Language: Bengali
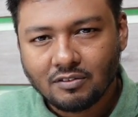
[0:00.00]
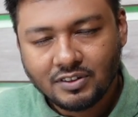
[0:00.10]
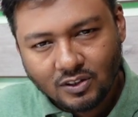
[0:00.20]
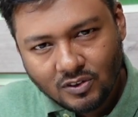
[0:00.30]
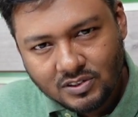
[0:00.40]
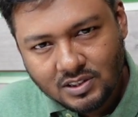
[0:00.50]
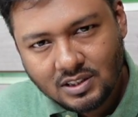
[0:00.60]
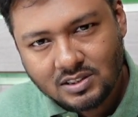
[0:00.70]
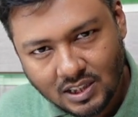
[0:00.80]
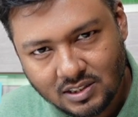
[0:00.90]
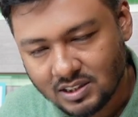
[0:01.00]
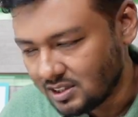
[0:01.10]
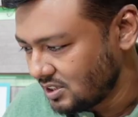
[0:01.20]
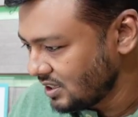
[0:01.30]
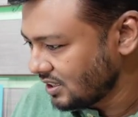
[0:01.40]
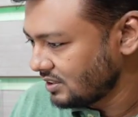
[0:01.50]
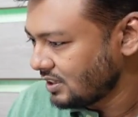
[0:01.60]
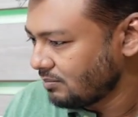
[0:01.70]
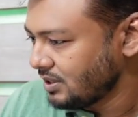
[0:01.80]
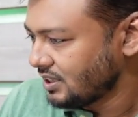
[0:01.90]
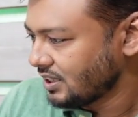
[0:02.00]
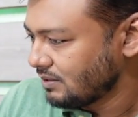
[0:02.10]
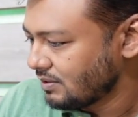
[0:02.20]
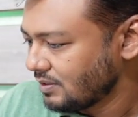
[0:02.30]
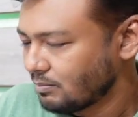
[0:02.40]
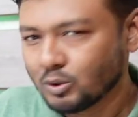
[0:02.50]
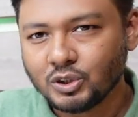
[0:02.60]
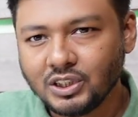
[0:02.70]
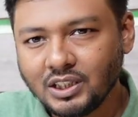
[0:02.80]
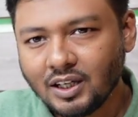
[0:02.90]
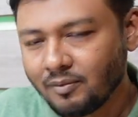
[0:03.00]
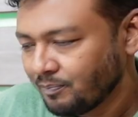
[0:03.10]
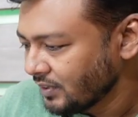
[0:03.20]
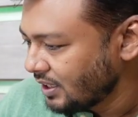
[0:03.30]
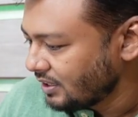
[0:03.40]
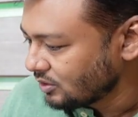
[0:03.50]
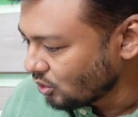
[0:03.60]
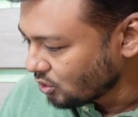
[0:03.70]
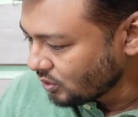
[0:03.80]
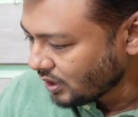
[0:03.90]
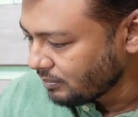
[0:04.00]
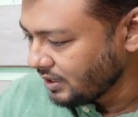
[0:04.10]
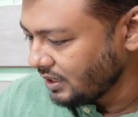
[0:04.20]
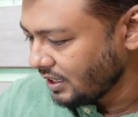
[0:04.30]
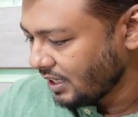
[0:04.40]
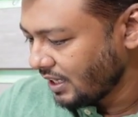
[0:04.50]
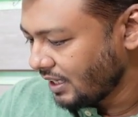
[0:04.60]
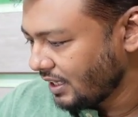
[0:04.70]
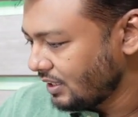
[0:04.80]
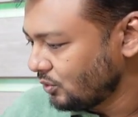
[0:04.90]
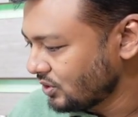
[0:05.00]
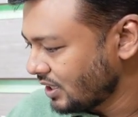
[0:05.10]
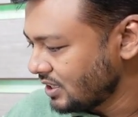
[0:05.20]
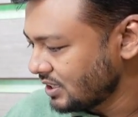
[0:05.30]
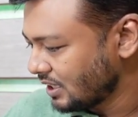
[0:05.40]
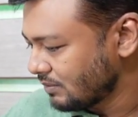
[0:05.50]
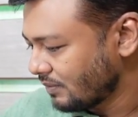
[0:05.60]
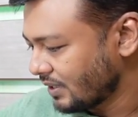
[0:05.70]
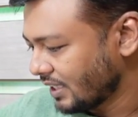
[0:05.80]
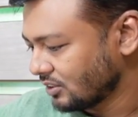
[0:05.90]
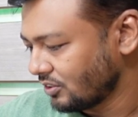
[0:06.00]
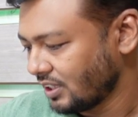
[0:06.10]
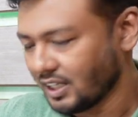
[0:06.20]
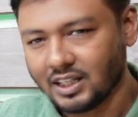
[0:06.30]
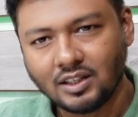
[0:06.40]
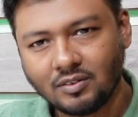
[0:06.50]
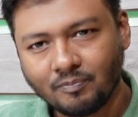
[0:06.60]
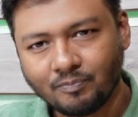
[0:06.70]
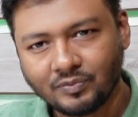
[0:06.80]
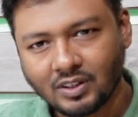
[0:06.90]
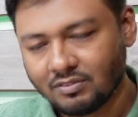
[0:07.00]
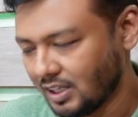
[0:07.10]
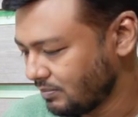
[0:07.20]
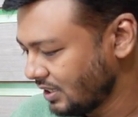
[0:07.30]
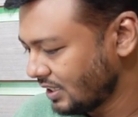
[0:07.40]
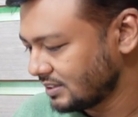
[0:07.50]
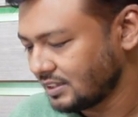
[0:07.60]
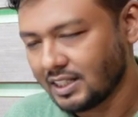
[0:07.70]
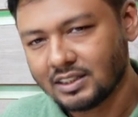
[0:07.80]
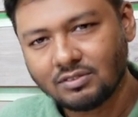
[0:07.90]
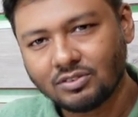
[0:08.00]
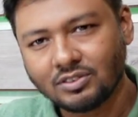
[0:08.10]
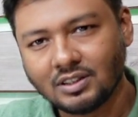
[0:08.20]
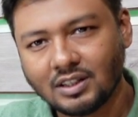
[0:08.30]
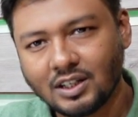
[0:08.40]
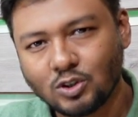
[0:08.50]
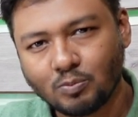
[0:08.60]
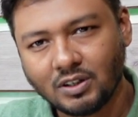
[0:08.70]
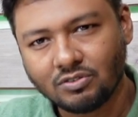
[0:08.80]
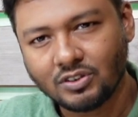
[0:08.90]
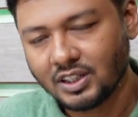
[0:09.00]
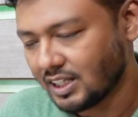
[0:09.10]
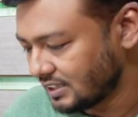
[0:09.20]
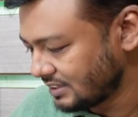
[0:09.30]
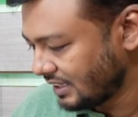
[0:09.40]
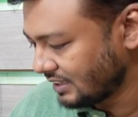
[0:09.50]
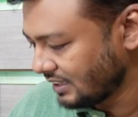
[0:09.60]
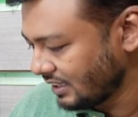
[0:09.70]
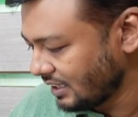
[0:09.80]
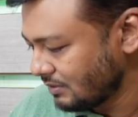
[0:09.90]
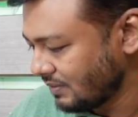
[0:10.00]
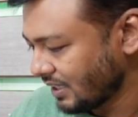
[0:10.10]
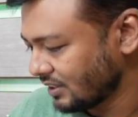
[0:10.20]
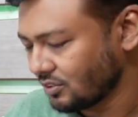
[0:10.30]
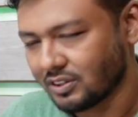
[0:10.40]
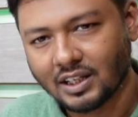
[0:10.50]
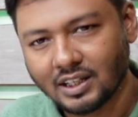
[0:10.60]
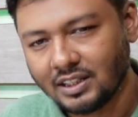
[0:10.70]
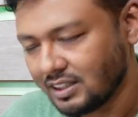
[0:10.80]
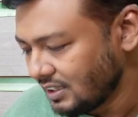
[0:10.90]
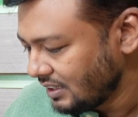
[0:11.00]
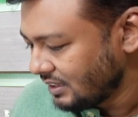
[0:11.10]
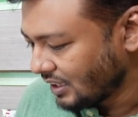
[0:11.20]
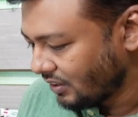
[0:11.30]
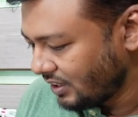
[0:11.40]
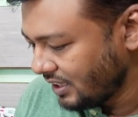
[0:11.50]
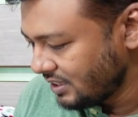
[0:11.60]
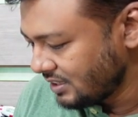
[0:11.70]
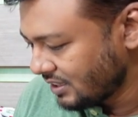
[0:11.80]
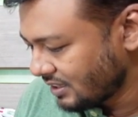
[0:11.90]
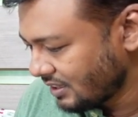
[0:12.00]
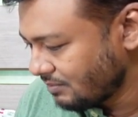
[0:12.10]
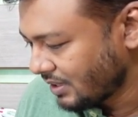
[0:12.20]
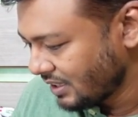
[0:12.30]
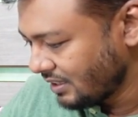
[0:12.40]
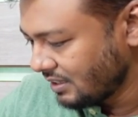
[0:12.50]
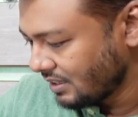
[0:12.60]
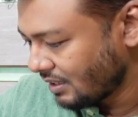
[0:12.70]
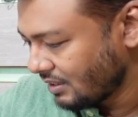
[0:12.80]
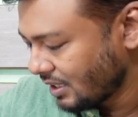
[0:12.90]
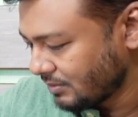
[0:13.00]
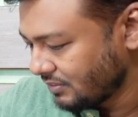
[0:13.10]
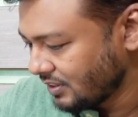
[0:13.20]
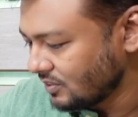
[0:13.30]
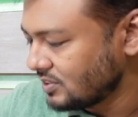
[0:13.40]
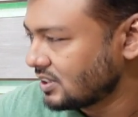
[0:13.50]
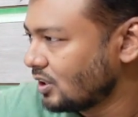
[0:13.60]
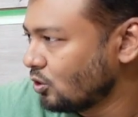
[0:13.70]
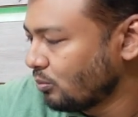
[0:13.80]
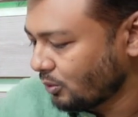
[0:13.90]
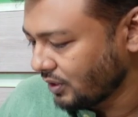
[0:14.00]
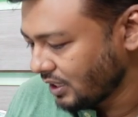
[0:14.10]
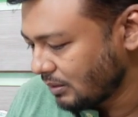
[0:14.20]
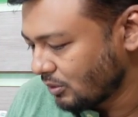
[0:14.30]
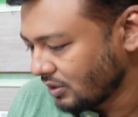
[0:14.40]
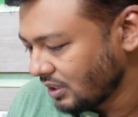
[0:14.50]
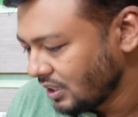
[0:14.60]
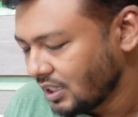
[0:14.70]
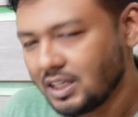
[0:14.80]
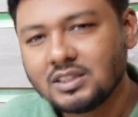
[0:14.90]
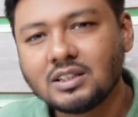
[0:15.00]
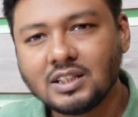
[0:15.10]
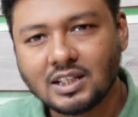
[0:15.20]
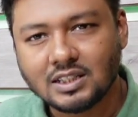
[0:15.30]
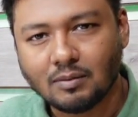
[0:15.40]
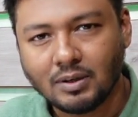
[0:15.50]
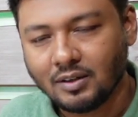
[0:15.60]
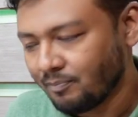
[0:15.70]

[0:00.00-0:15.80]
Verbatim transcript: ফ্রিকোয়েন্সি চাচ্ছেন সেক্ষেত্রে আপনি এটাকে এভাবে বসিয়ে তখন আপনি দুইটা এন্টিনা এভাবে কাত করে রাখেন ফাইভ ঘার্সের একটা ফোর টু পয়েন্ট ফোর গিগাহার্সের একটা এভাবে কাত করে রাখেন তাহলে এন্টিনাটা মানে আপনার ফ্রিকোয়েন্সিটা উপরে এবং নিচের দিকে যাবে